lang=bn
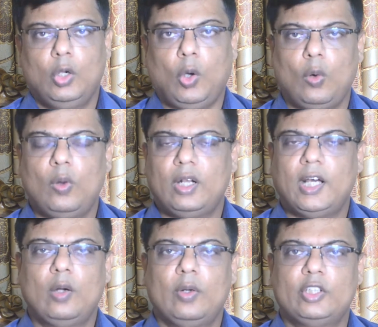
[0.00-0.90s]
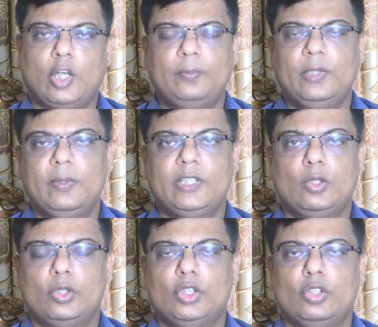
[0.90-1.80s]
করোনার কারণে সবচেয়ে বেশি
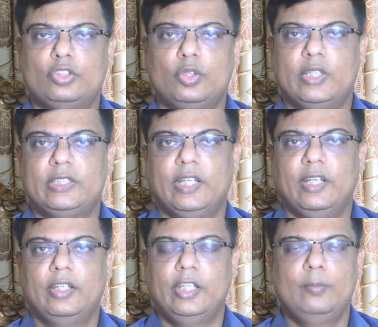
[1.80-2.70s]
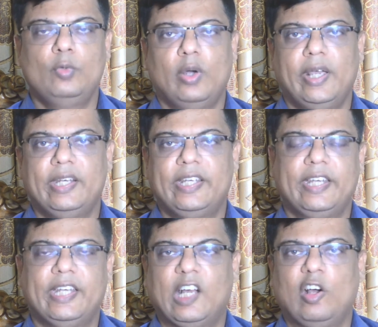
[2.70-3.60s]
ক্ষতিগ্রস্ত হয়েছে নিম্ন আয়ের
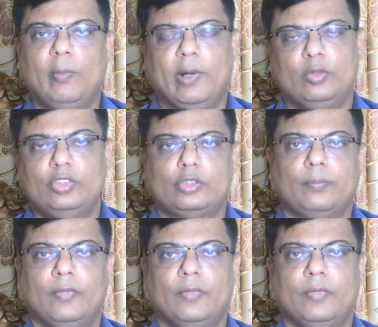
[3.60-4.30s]
খেটে খাওয়া মানুষ